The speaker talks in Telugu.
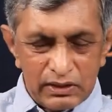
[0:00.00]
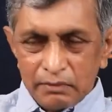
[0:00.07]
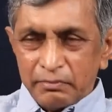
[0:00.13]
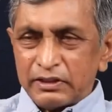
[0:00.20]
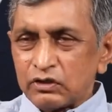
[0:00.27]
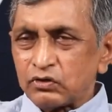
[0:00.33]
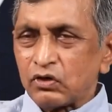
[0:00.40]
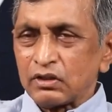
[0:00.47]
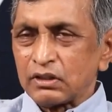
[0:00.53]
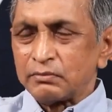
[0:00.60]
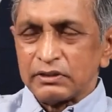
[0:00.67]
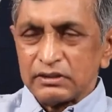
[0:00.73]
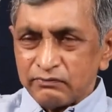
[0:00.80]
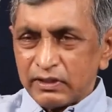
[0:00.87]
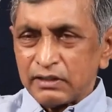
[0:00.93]
ఒక వంద మంది రెండు
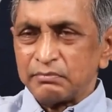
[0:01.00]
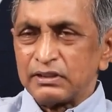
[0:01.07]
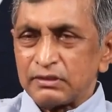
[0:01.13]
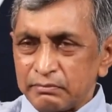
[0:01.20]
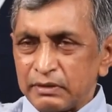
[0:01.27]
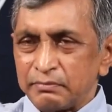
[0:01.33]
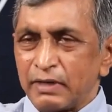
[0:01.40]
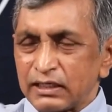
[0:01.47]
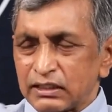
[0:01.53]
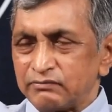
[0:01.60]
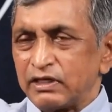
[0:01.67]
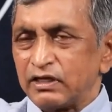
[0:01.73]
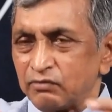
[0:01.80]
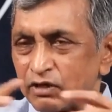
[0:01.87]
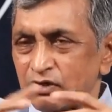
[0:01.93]
వందల మంది వెయ్యి మంది మీ మాట
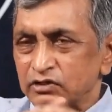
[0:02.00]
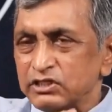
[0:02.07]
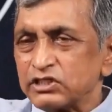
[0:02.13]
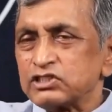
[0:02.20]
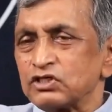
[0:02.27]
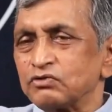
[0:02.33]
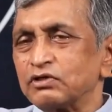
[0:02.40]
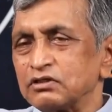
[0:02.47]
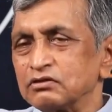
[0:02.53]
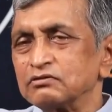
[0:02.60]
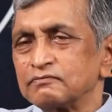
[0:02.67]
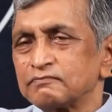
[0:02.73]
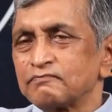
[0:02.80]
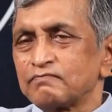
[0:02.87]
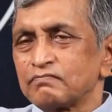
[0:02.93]
వినేవాళ్ళు
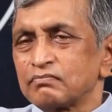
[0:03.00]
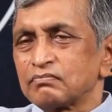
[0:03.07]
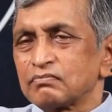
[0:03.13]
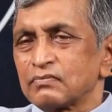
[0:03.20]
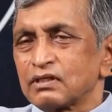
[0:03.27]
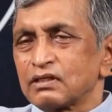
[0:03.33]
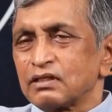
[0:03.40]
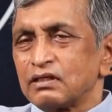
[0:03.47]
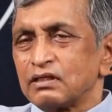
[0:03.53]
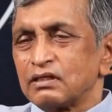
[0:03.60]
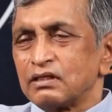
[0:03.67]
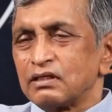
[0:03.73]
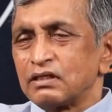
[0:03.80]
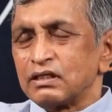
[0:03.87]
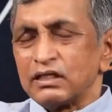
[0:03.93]
చేసేవాళ్ళు
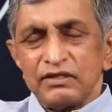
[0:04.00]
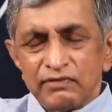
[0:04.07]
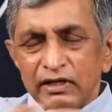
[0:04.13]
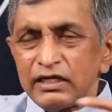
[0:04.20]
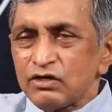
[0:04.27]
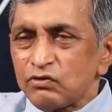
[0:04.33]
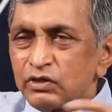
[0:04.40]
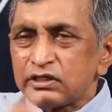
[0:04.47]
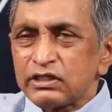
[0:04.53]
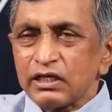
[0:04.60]
ఇవన్నీ